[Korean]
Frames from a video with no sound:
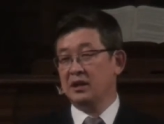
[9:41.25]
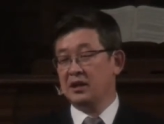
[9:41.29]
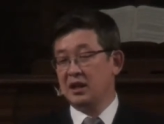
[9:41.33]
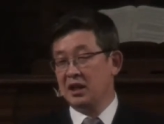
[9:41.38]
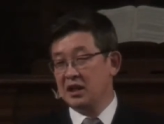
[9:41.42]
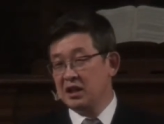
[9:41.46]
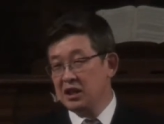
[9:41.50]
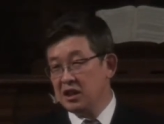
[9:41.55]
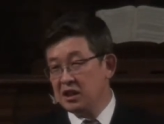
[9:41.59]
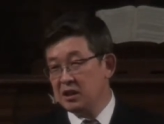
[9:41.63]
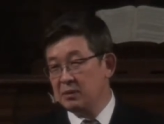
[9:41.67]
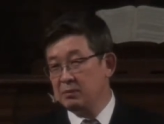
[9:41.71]

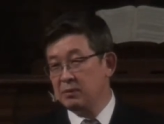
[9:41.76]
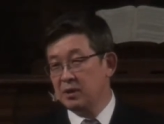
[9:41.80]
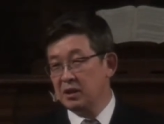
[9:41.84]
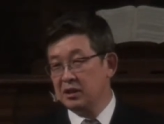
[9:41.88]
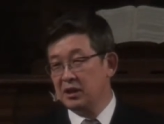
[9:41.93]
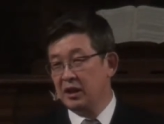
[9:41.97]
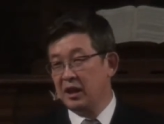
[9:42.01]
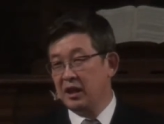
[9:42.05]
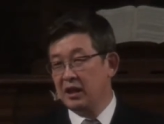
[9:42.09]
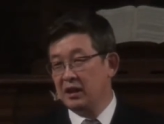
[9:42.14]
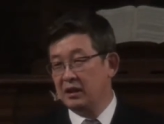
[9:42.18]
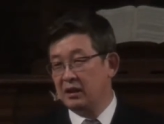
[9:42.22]
그런데 제가
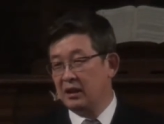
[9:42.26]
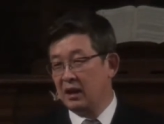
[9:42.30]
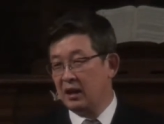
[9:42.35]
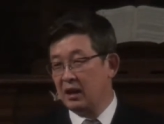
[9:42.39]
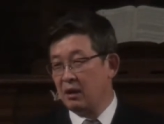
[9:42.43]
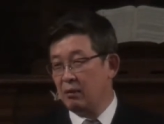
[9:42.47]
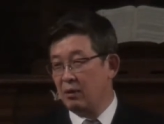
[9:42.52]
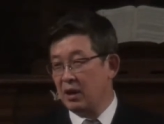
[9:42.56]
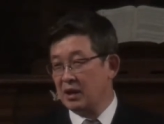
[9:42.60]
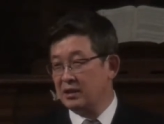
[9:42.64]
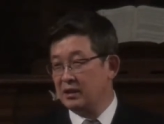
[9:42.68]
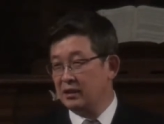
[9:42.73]
20년 전에 이
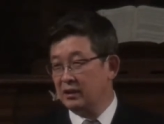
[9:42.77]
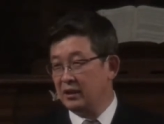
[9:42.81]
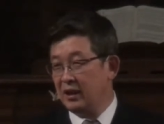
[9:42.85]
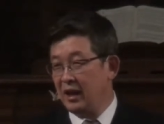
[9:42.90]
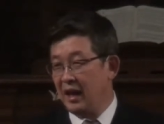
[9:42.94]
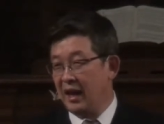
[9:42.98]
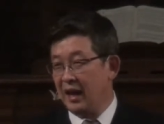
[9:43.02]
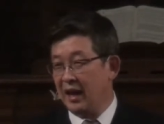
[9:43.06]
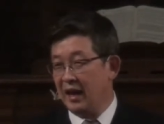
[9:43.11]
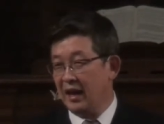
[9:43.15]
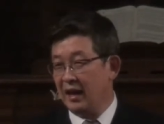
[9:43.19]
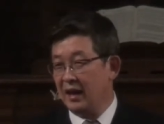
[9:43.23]
땅에
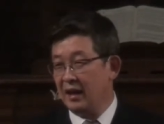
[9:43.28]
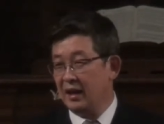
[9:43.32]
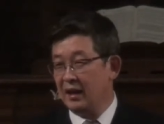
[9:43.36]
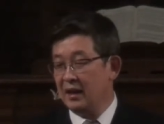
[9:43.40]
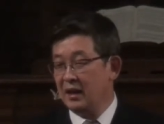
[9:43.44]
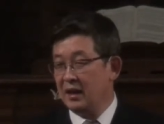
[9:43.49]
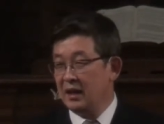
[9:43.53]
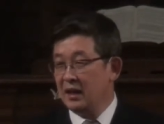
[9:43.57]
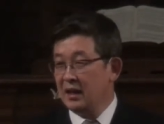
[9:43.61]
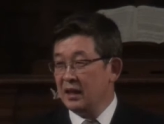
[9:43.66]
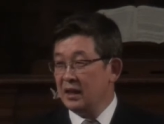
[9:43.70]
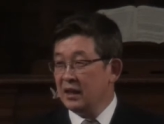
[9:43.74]
왔을 때
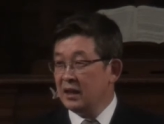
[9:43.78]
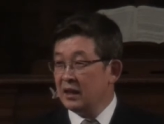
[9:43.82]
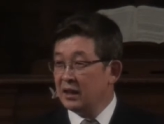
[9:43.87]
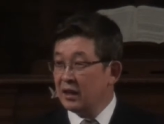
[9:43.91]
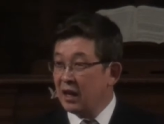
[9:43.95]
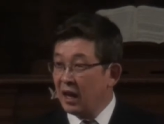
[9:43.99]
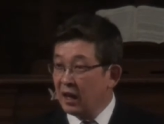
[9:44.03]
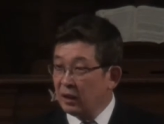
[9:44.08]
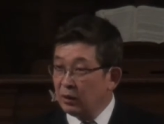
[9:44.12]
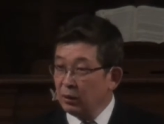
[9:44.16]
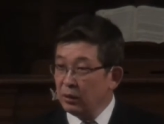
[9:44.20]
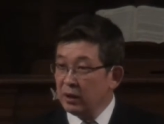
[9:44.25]

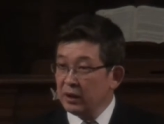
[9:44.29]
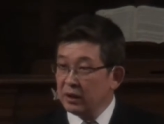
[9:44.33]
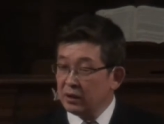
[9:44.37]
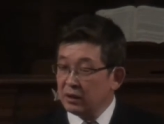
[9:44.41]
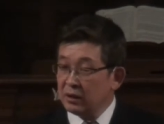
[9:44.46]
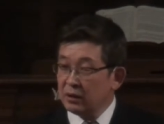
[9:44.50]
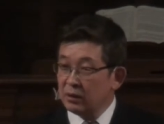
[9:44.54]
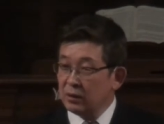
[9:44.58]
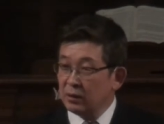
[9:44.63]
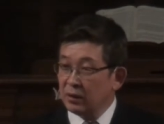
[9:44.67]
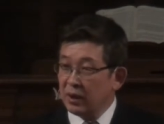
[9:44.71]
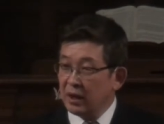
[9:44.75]

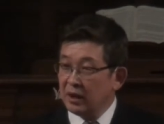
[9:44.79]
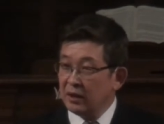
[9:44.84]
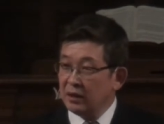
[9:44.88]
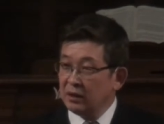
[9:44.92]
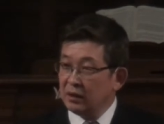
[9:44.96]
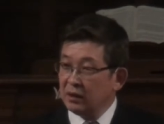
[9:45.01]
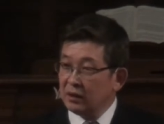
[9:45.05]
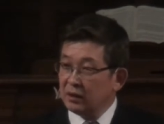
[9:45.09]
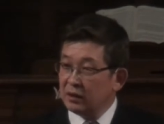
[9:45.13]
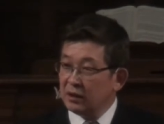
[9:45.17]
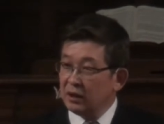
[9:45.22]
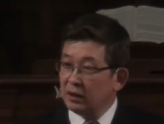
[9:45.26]
캐톨릭
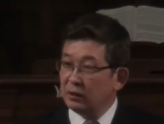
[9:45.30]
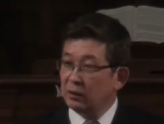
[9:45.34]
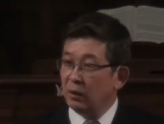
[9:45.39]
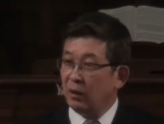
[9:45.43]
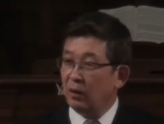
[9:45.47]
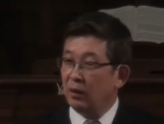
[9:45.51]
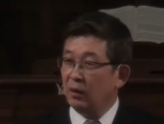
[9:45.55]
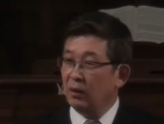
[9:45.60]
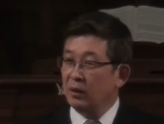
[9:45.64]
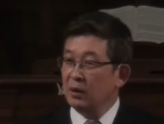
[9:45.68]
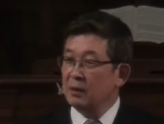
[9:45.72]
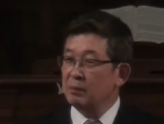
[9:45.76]
교회는
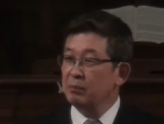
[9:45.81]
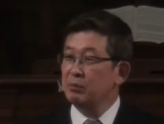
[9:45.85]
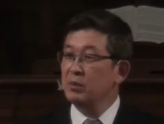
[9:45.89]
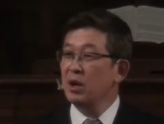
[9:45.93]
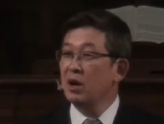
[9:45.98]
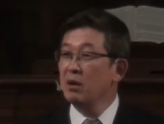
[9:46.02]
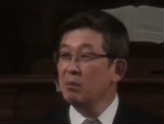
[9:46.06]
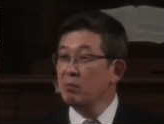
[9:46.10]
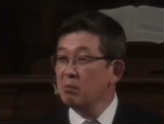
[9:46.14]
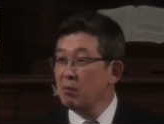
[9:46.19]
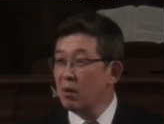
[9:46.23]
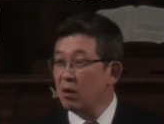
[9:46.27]
그래도
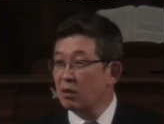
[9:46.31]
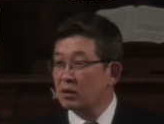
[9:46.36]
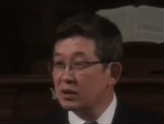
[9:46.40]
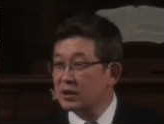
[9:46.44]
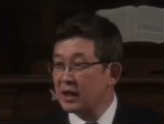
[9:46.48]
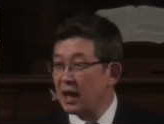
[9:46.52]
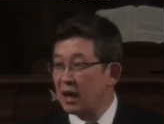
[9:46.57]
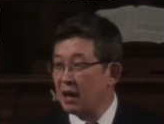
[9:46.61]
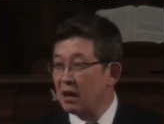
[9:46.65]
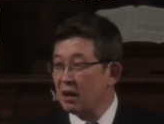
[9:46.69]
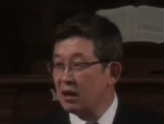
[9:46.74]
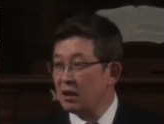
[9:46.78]

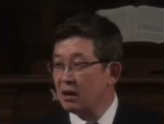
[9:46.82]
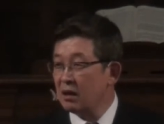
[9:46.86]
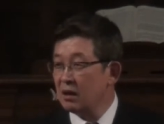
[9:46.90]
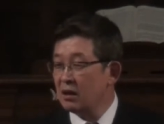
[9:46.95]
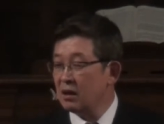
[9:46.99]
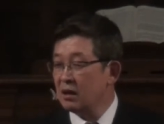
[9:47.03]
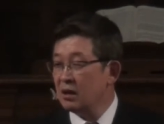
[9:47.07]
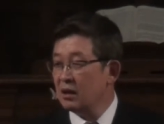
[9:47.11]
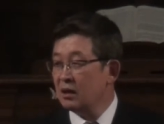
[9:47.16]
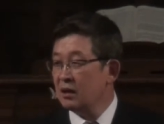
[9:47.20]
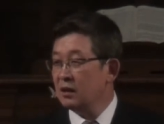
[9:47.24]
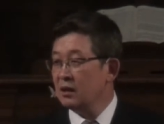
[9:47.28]

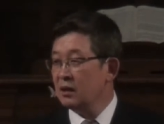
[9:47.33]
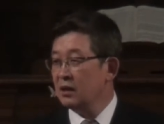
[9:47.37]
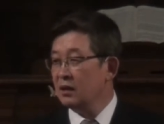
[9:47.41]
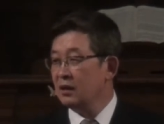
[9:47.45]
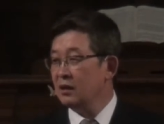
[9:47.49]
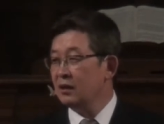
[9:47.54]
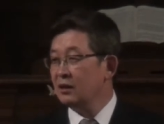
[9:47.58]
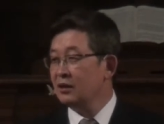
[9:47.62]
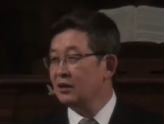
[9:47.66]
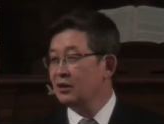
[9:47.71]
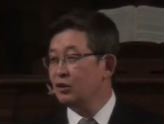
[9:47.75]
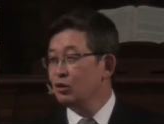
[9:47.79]
명목상
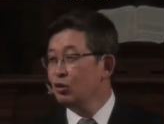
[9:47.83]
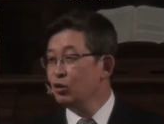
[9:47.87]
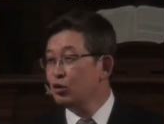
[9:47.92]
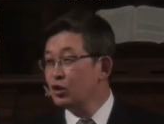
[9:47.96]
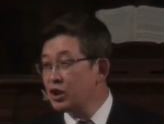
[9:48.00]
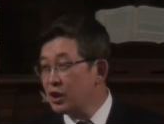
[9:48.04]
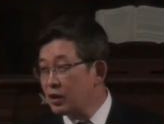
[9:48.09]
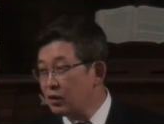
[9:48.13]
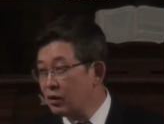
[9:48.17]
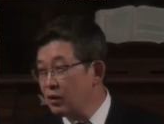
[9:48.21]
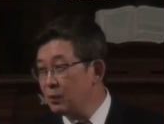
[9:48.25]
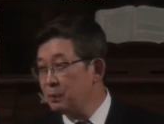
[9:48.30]

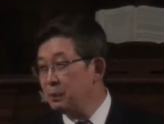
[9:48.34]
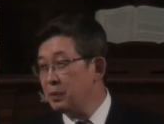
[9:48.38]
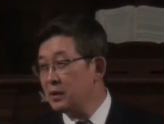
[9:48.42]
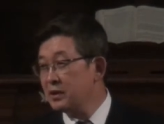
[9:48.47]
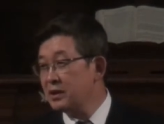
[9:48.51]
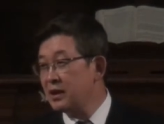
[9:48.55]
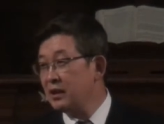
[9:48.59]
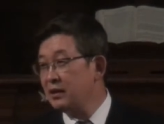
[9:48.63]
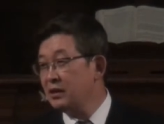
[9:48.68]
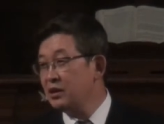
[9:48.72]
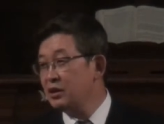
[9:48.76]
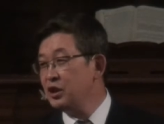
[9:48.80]

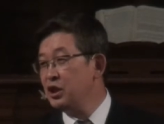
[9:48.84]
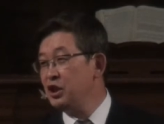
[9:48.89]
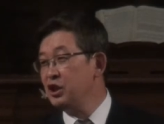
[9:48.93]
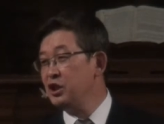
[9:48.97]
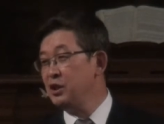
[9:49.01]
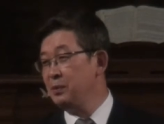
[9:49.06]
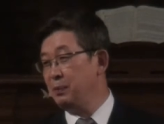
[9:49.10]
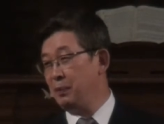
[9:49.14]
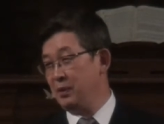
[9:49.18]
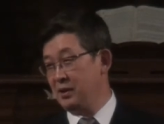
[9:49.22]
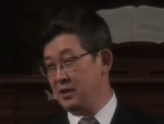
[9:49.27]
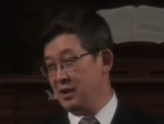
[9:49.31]
69%
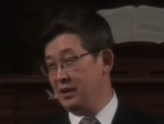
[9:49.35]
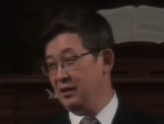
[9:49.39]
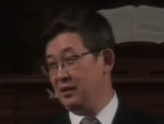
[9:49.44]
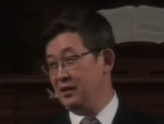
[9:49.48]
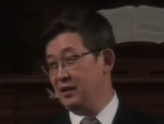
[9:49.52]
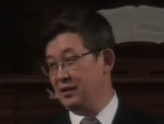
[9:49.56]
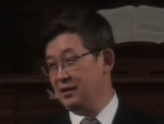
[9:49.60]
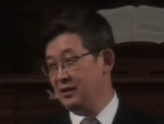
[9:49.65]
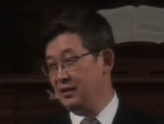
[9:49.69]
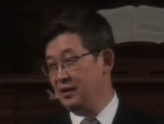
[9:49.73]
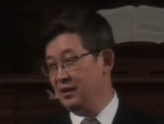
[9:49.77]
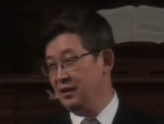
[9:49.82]

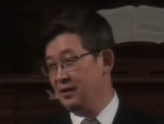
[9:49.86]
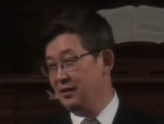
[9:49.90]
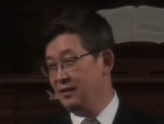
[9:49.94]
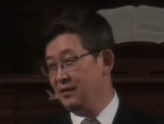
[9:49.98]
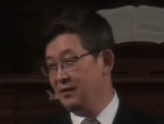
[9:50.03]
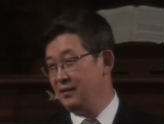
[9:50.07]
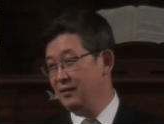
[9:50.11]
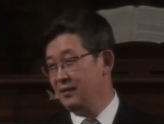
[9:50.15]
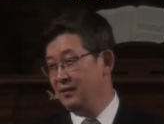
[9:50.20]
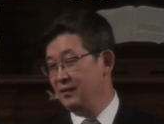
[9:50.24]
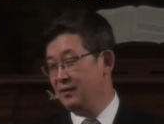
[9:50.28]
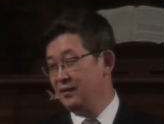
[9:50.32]
70%였어요.
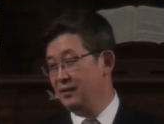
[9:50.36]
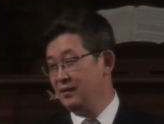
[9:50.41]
